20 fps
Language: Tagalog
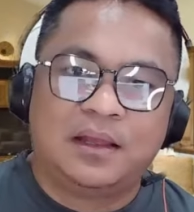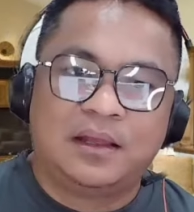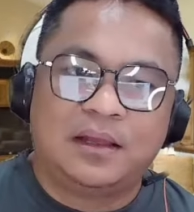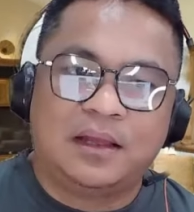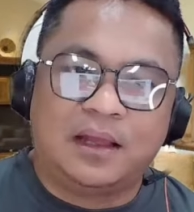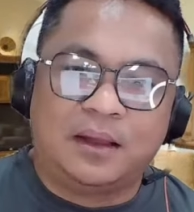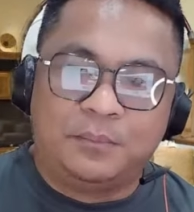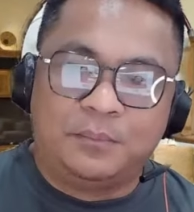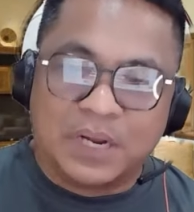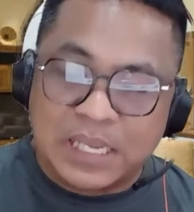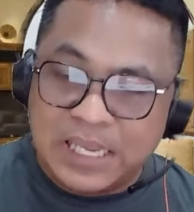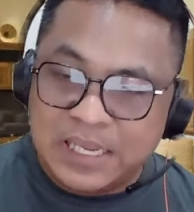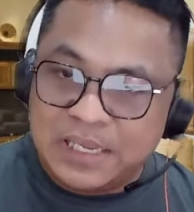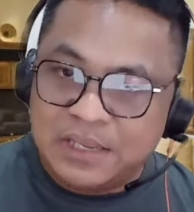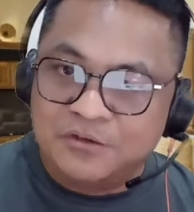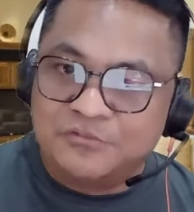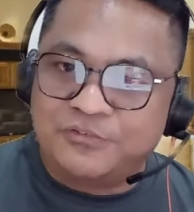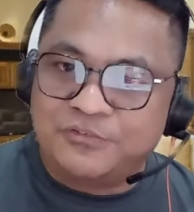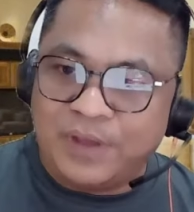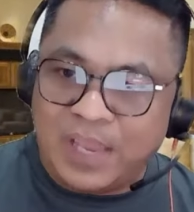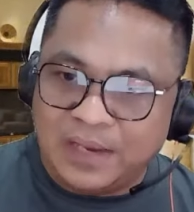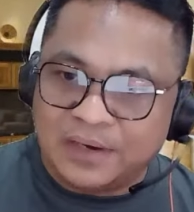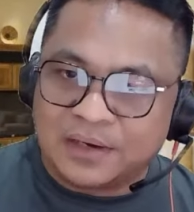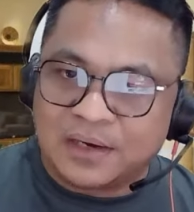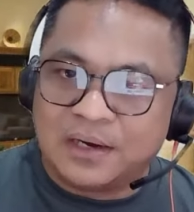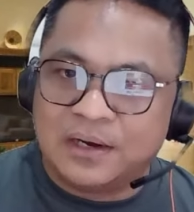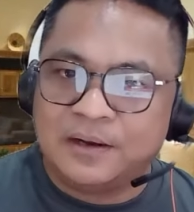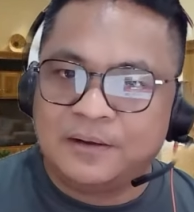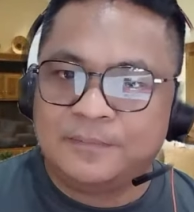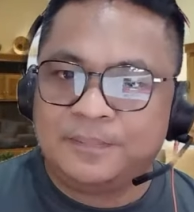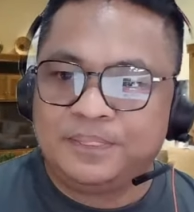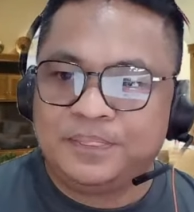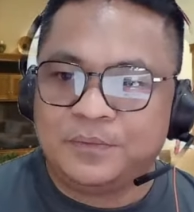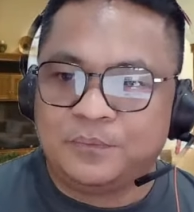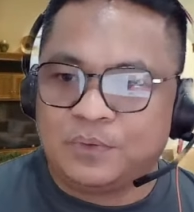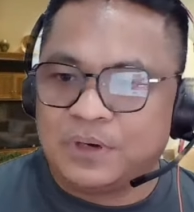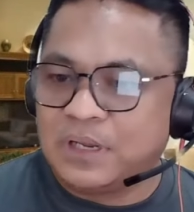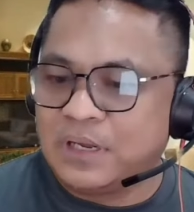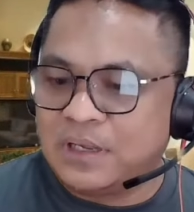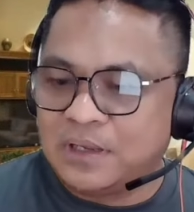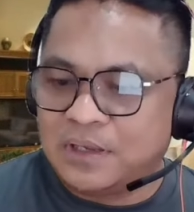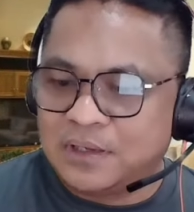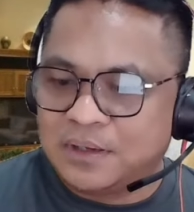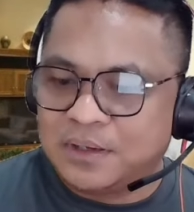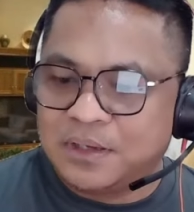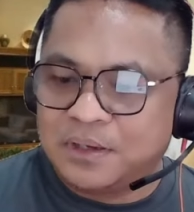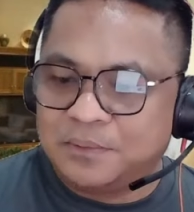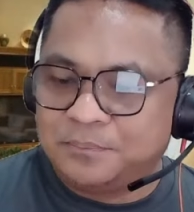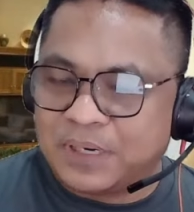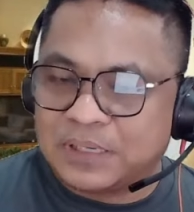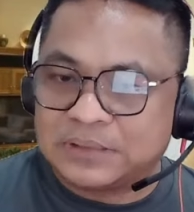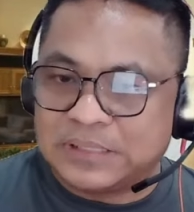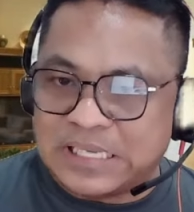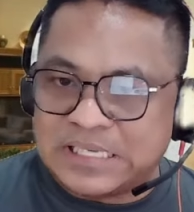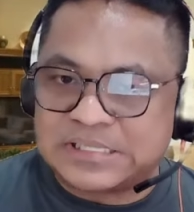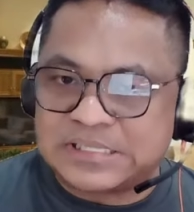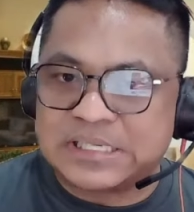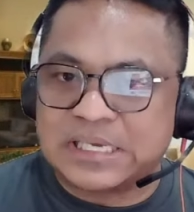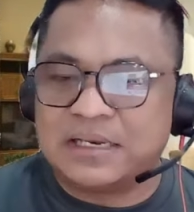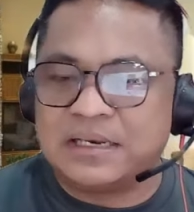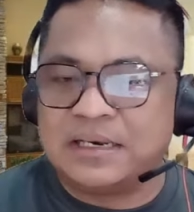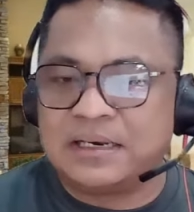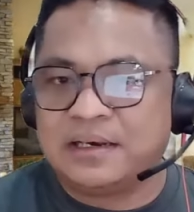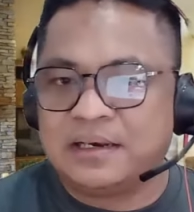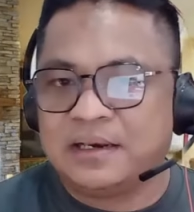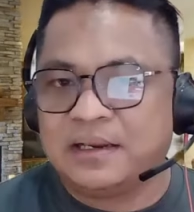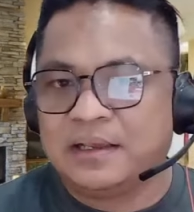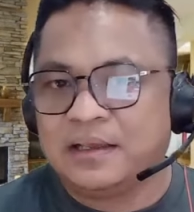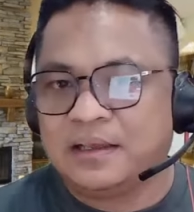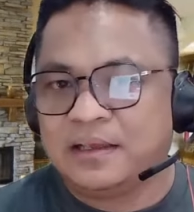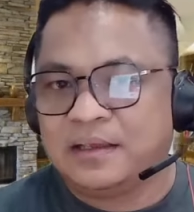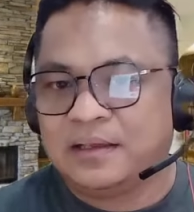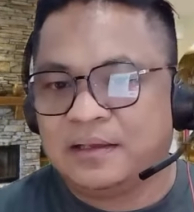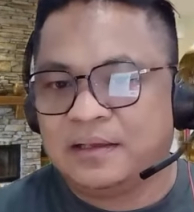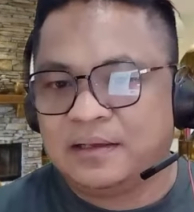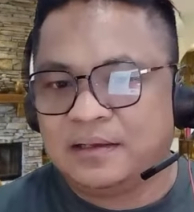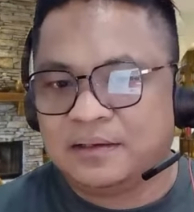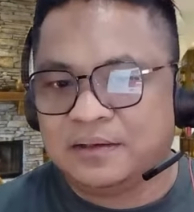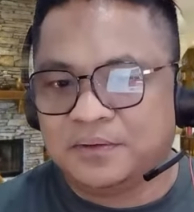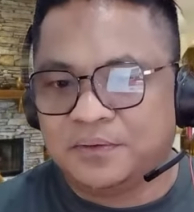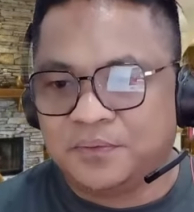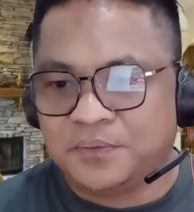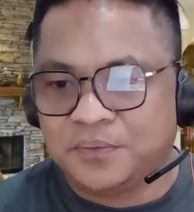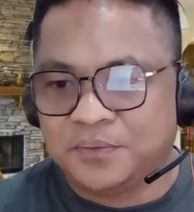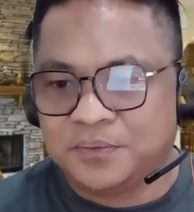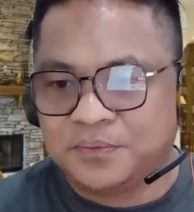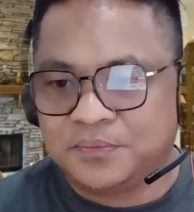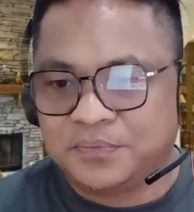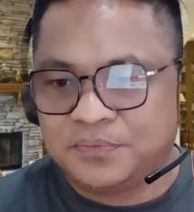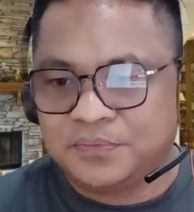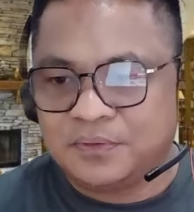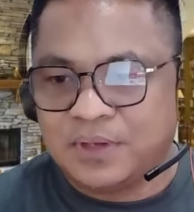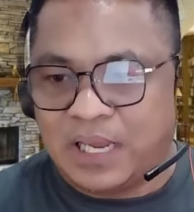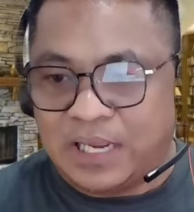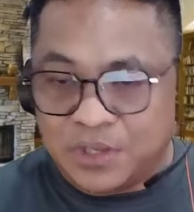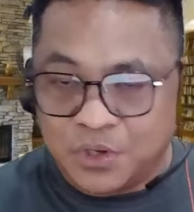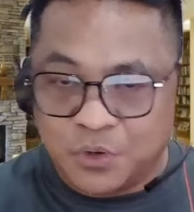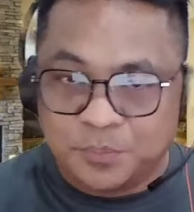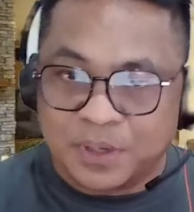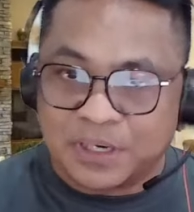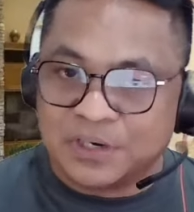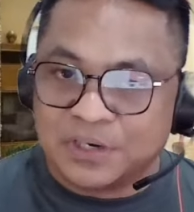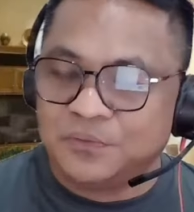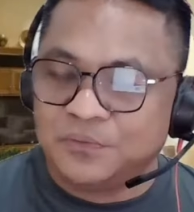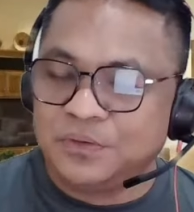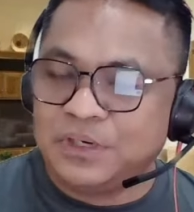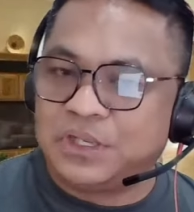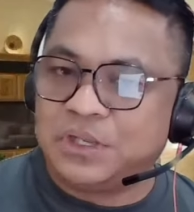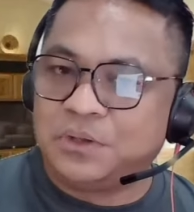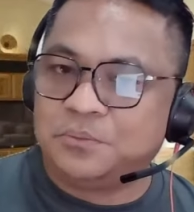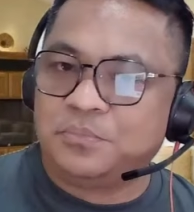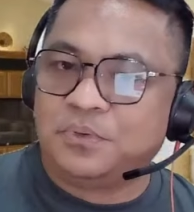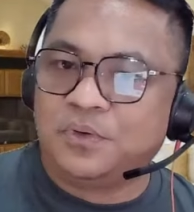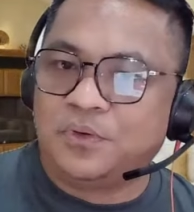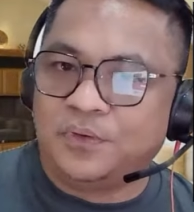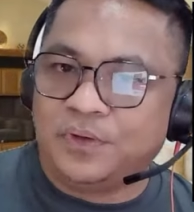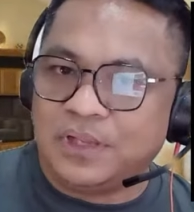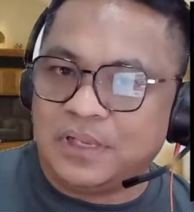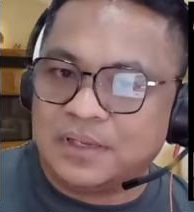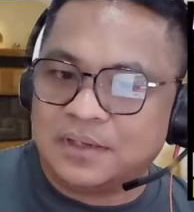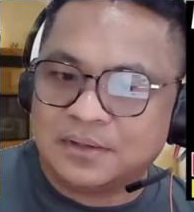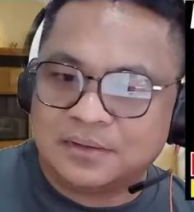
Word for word: Ah, magiging fair. Walang uh, partisan. O, oh, ayaw pa rin ho ni Kibuloy.